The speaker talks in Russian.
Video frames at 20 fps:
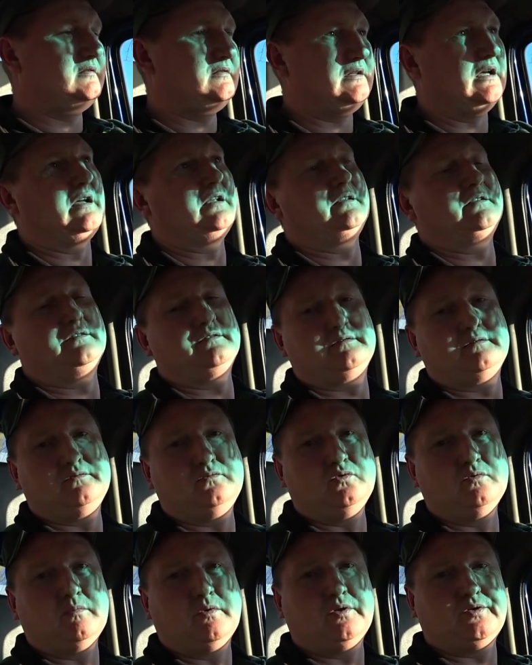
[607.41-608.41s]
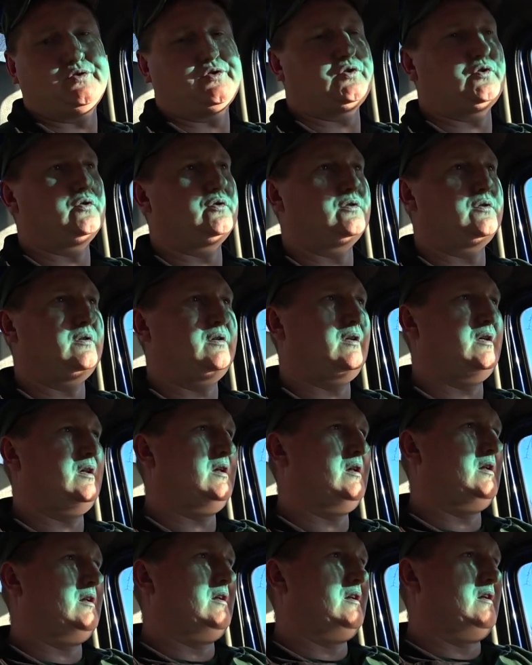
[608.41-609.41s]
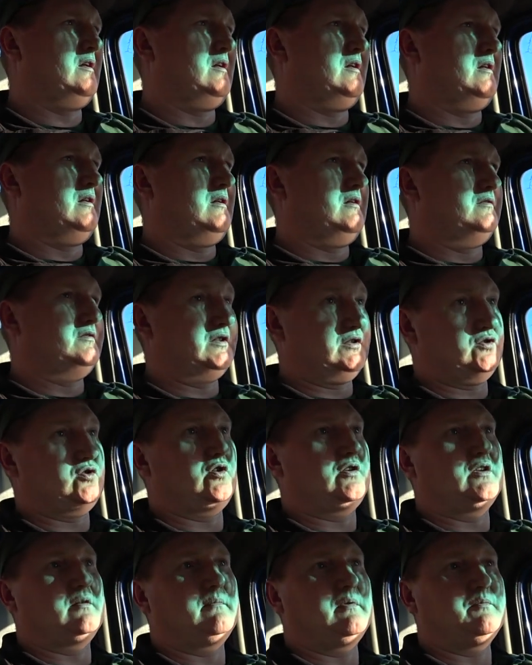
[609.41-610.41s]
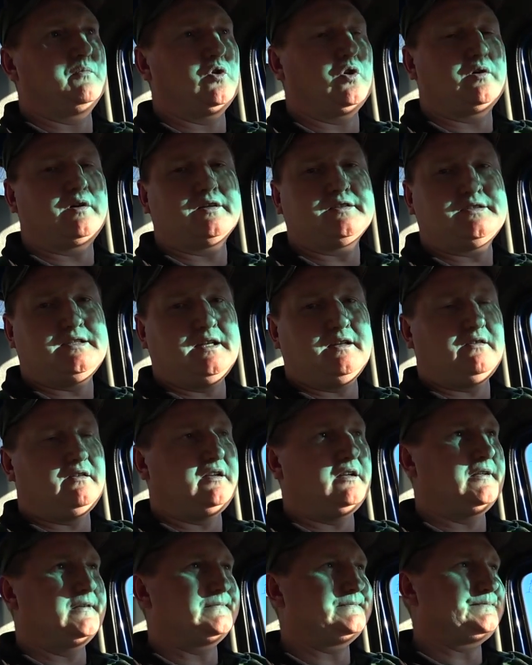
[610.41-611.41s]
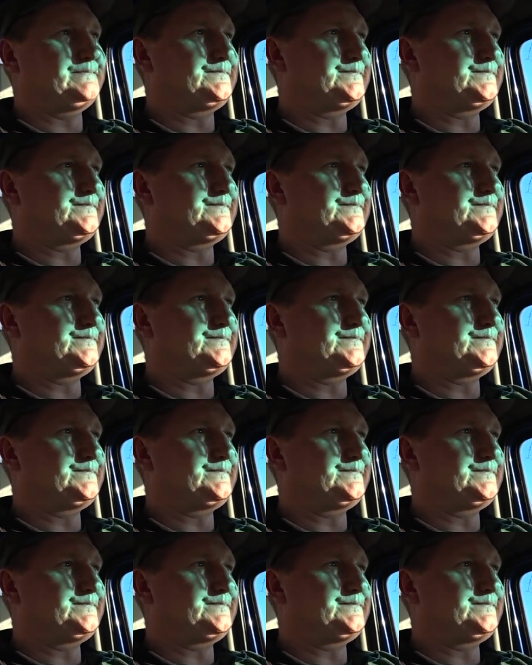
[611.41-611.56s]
Я думаю, что за сегодня мы много сделали,